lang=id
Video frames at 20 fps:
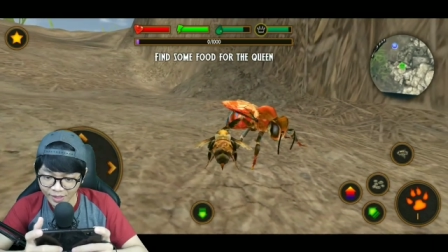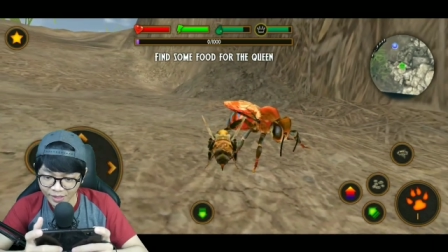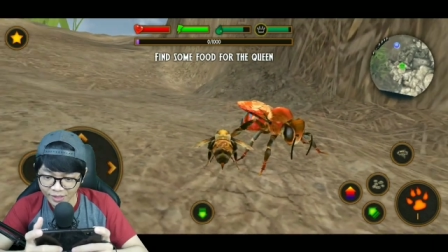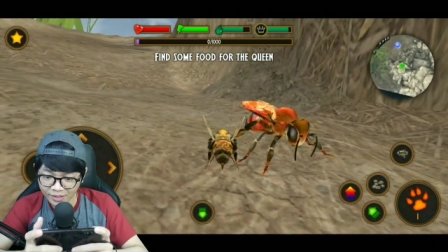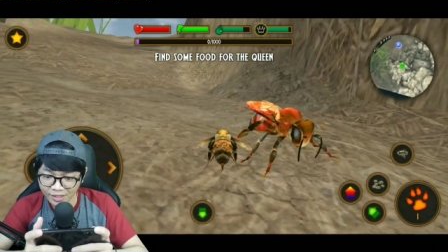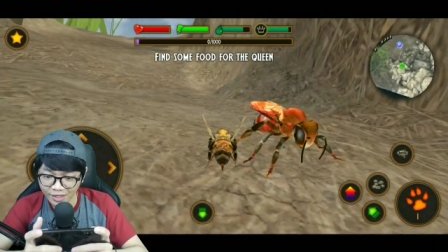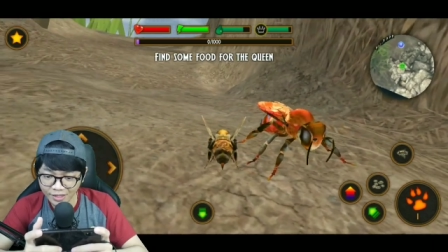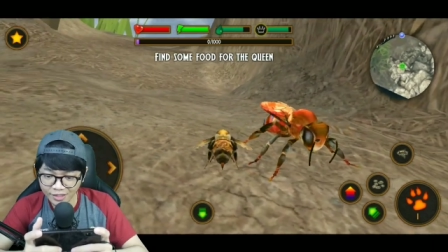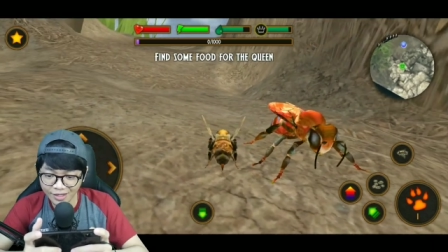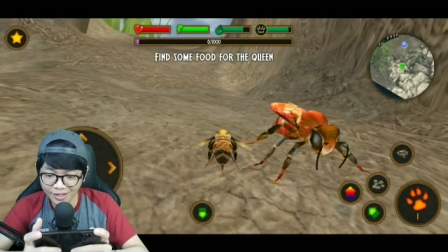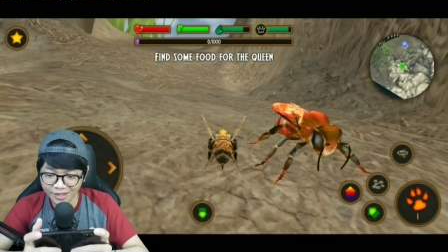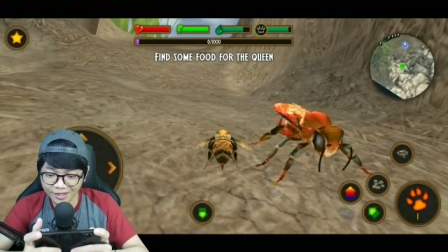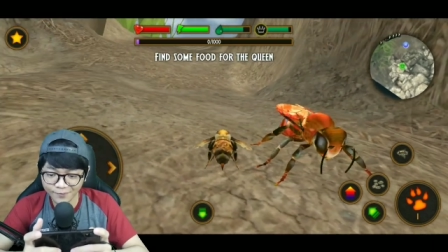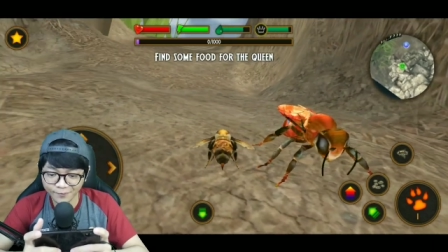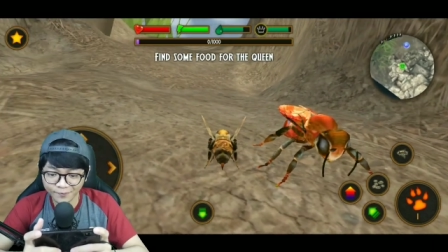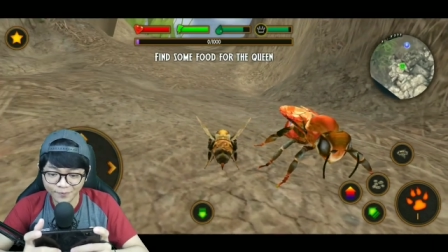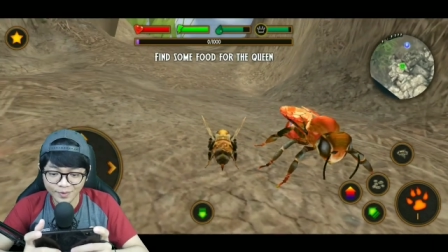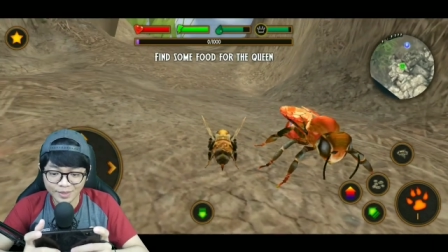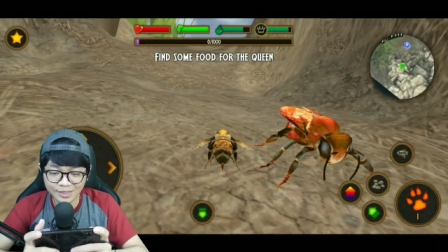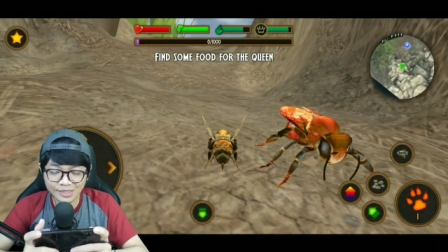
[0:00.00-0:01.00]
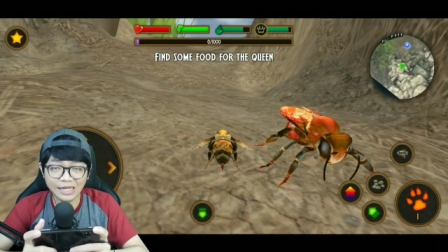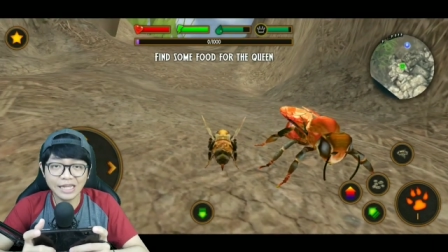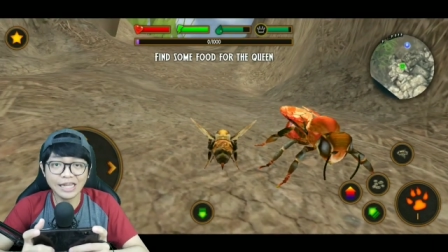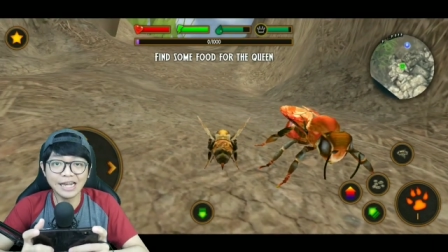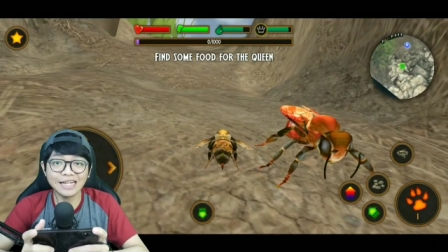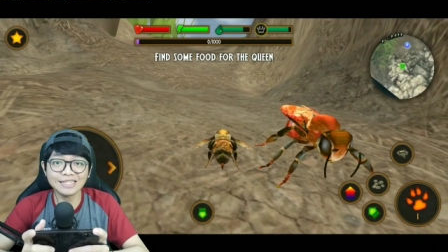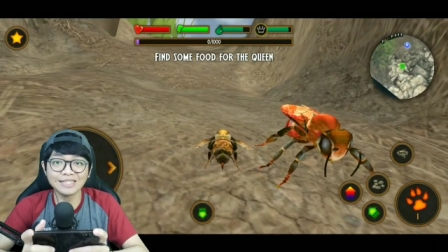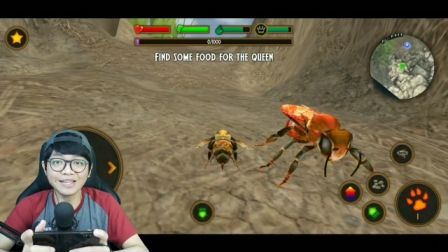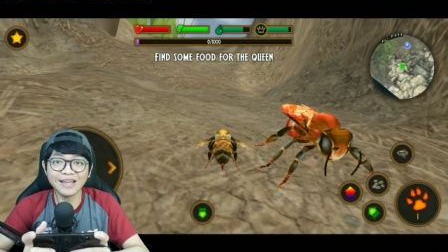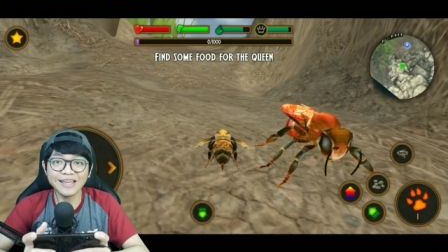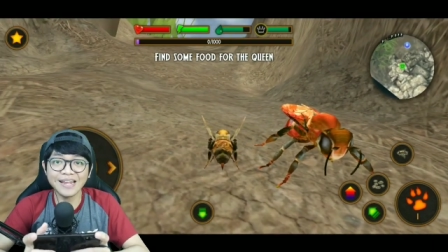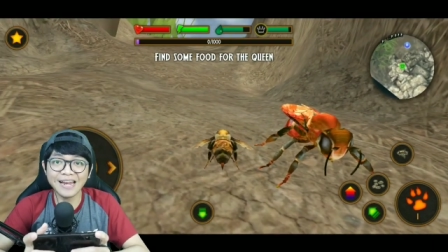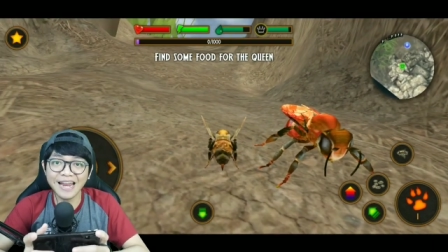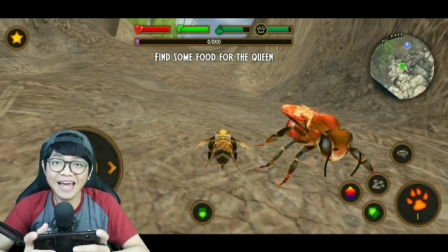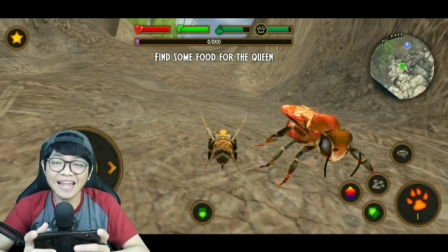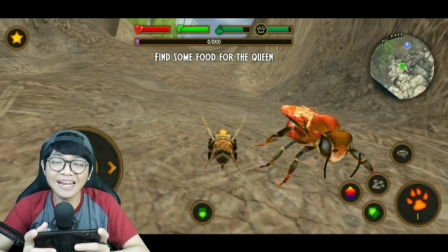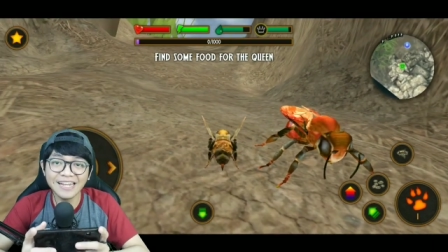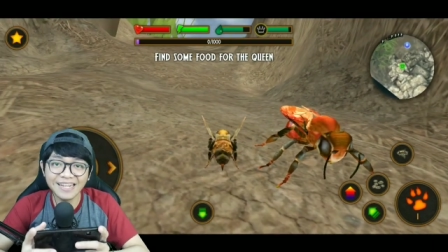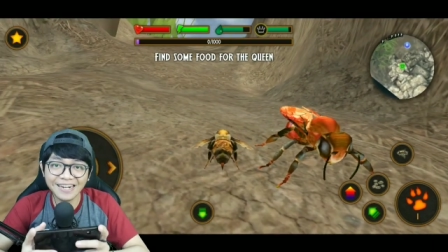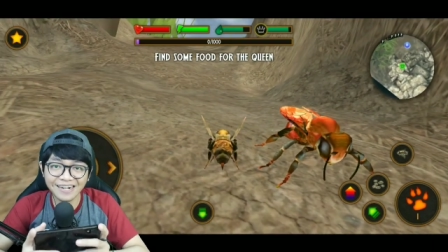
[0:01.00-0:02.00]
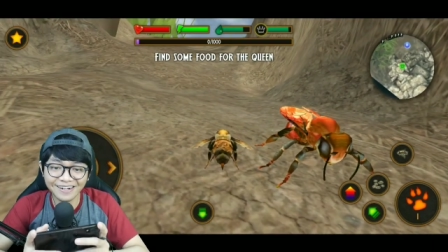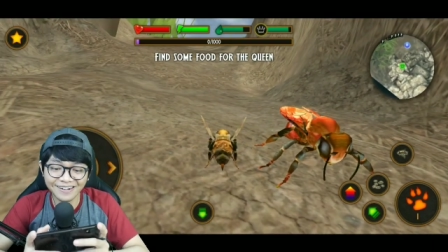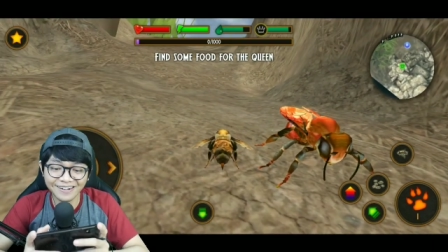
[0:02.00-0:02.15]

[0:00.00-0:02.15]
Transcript: Iya ya, sekilas kayak laler.